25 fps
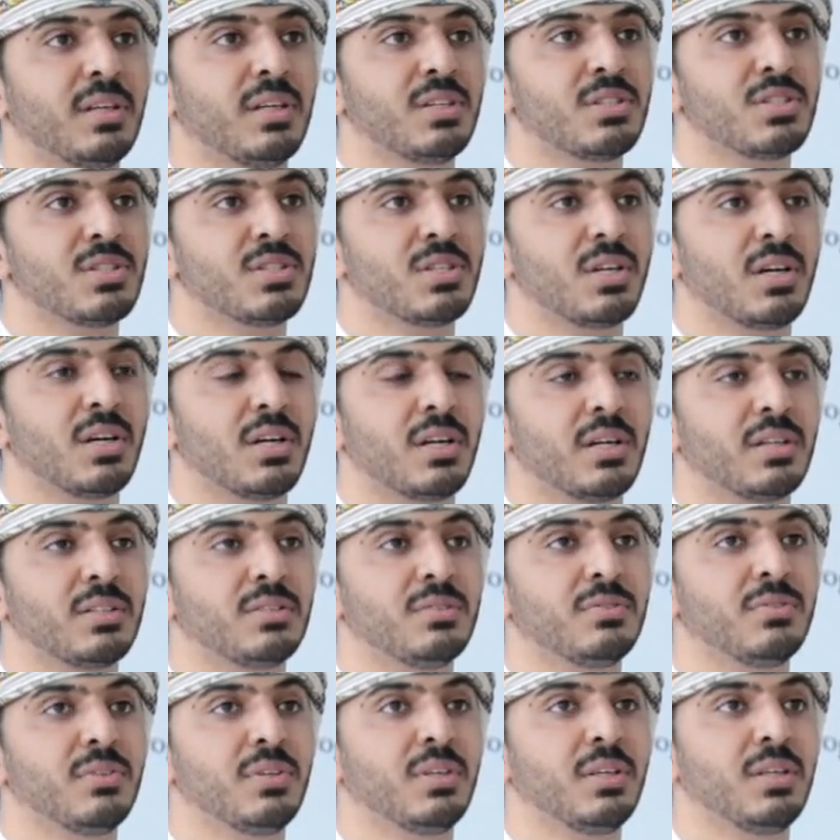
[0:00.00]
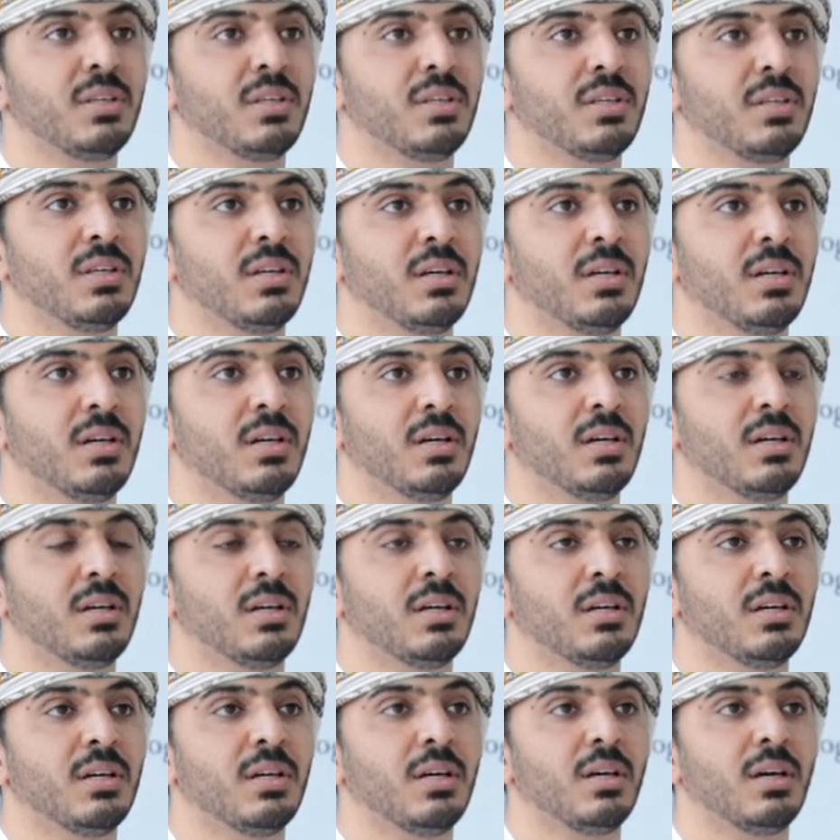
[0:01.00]
شاركت في آه،
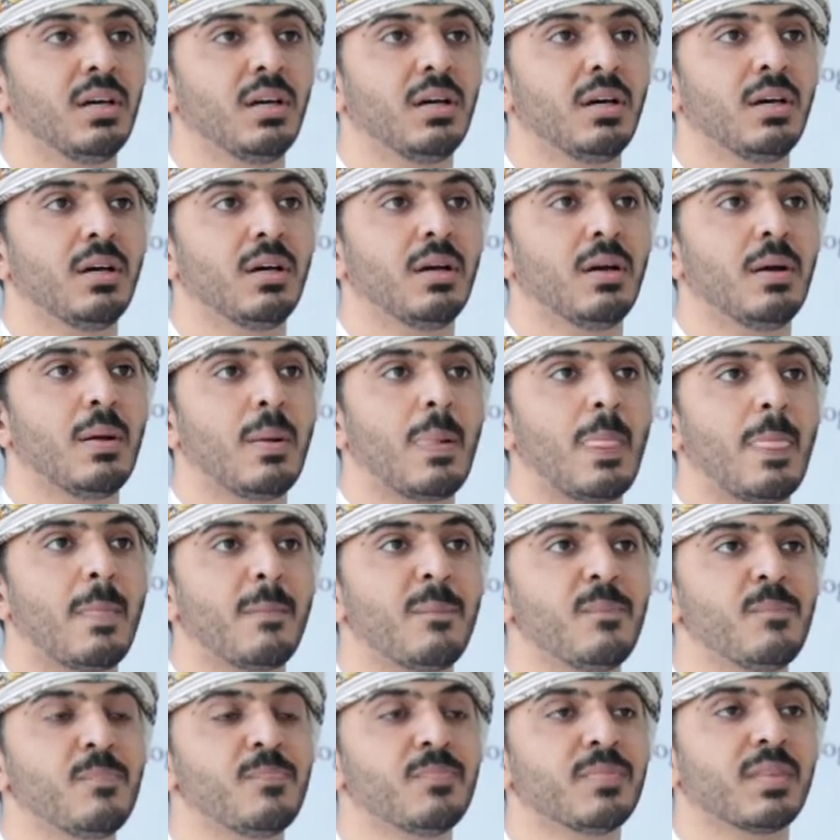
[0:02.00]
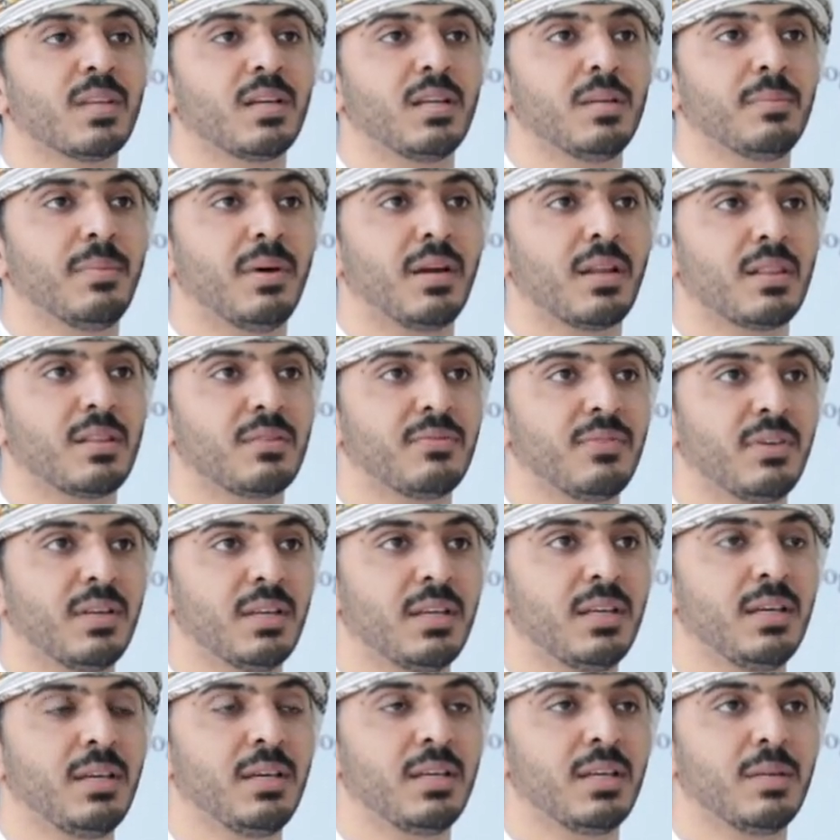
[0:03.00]
المعرض الفلكي
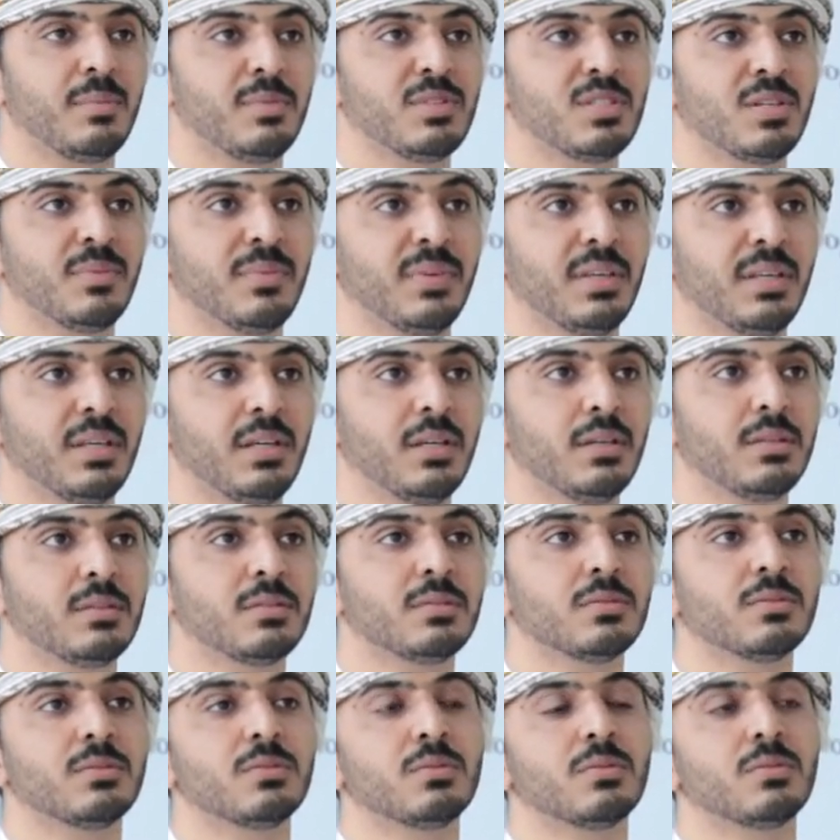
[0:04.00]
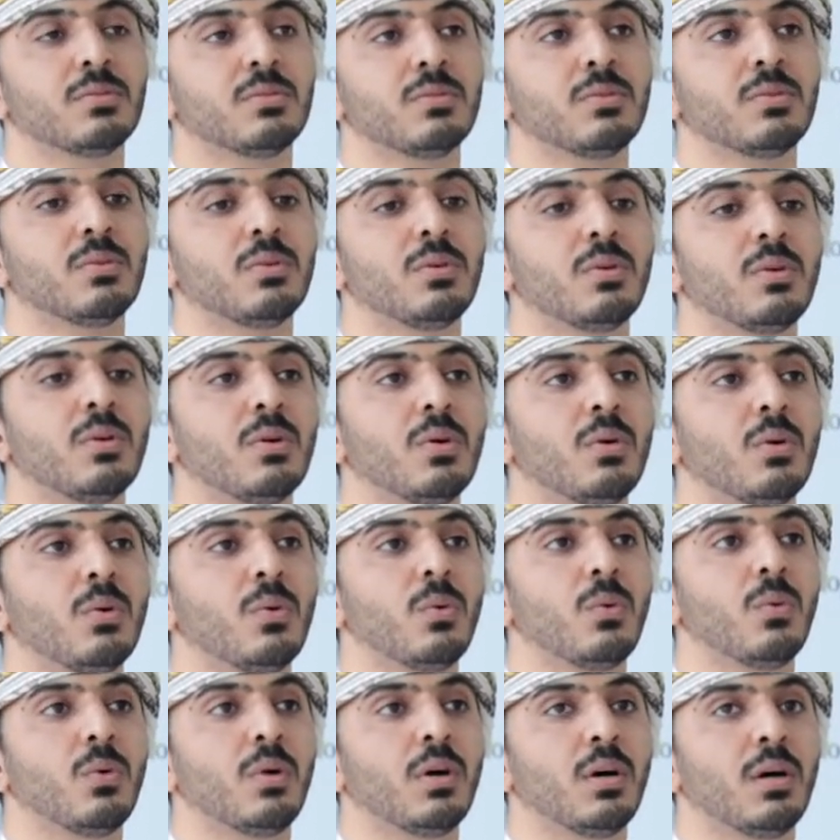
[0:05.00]
هنا بالجمعيه
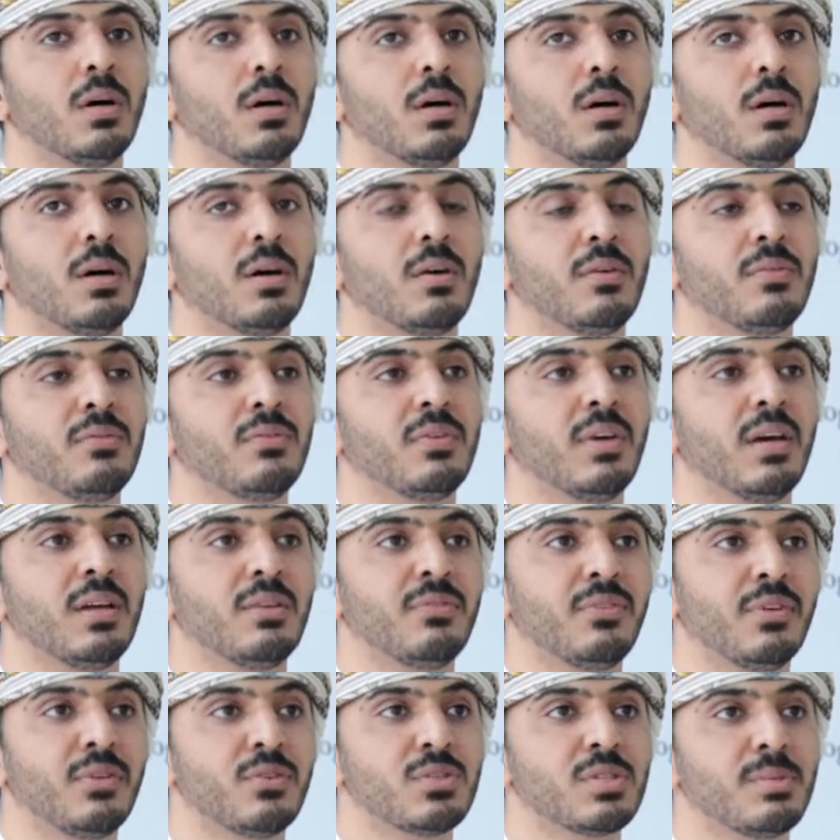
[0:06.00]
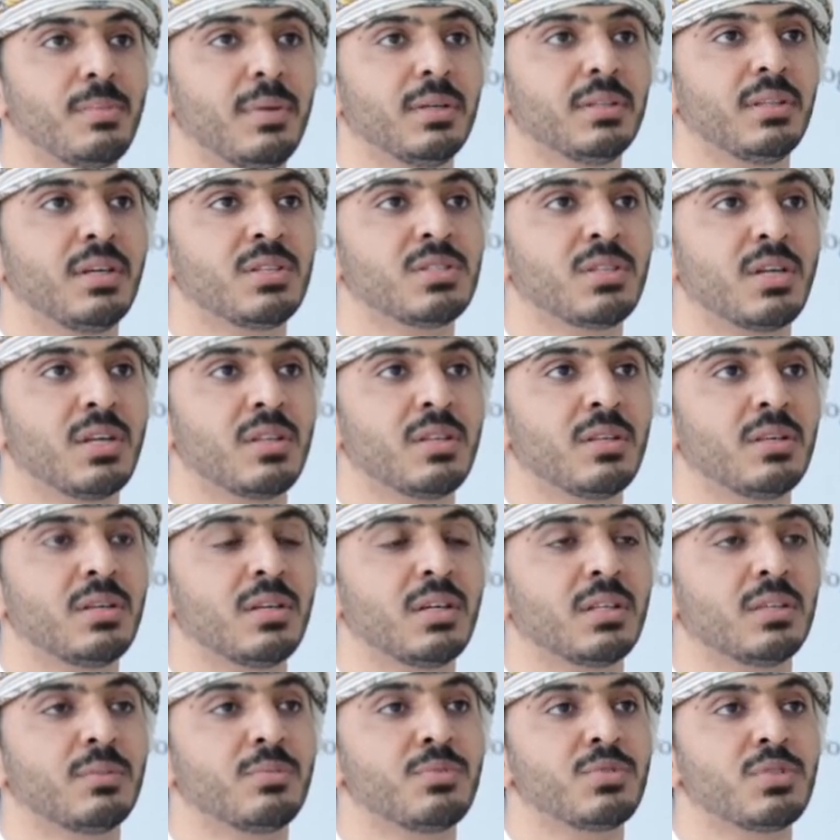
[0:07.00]
وفي 2017 ايضا كنت
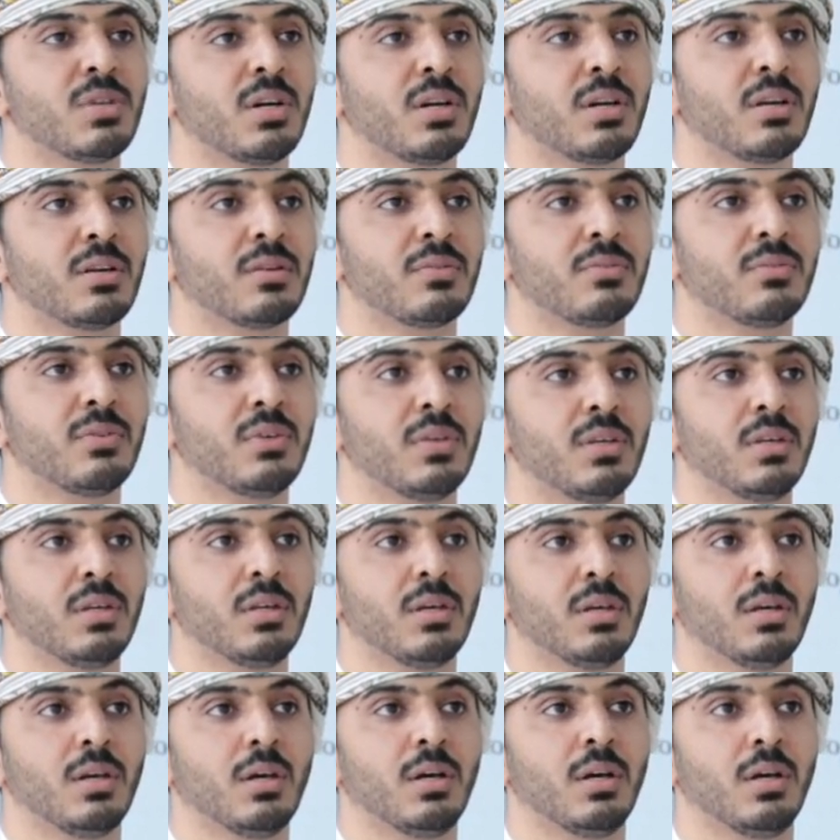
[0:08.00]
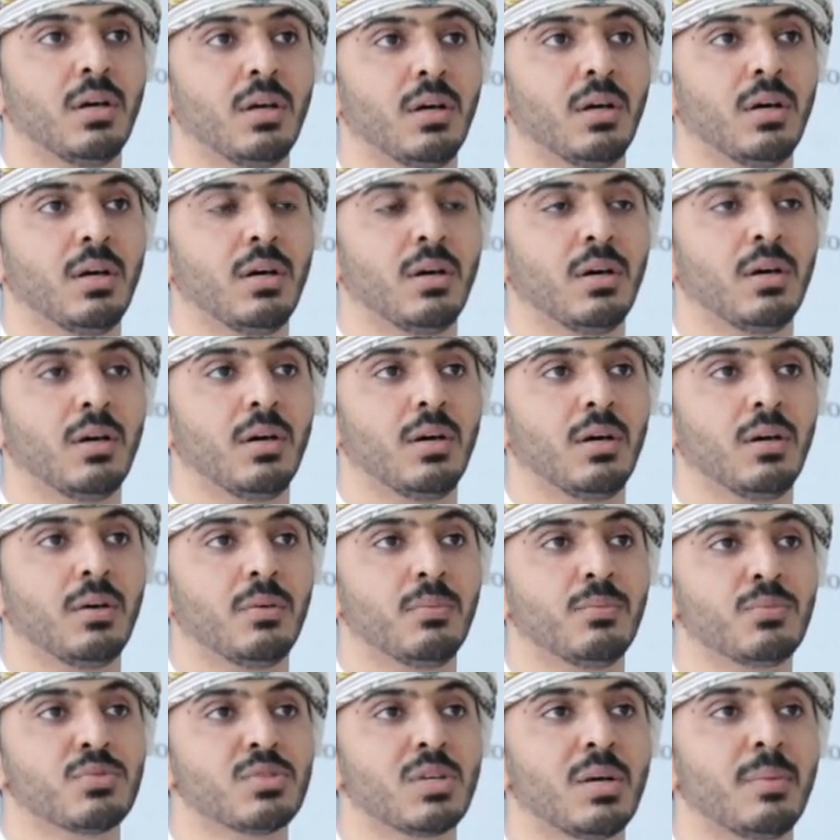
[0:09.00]
مشارك في آه،
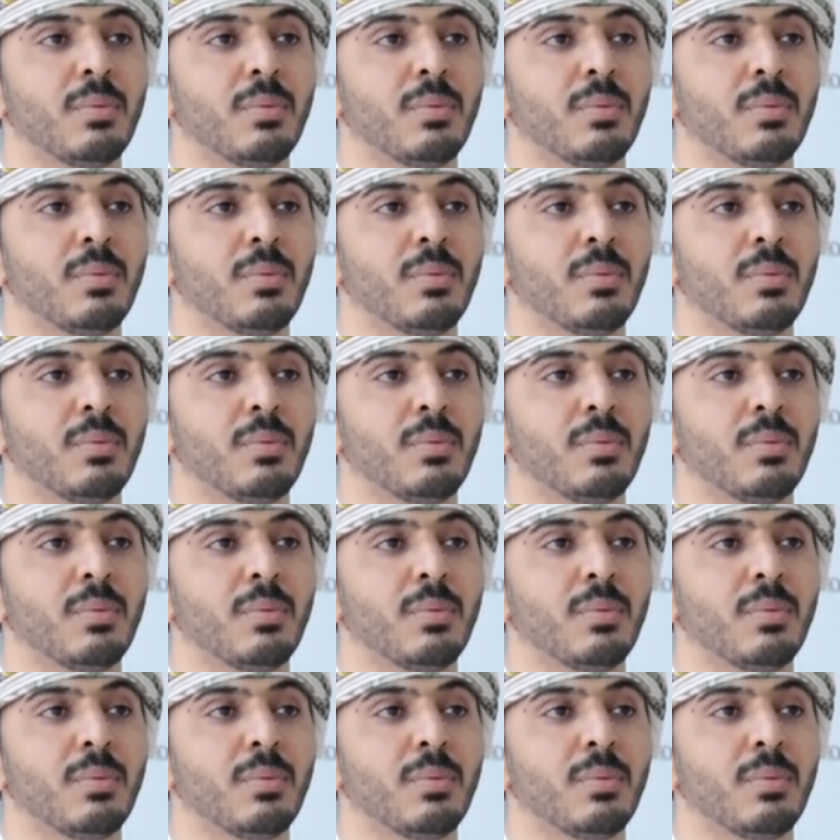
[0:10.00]
مسابقه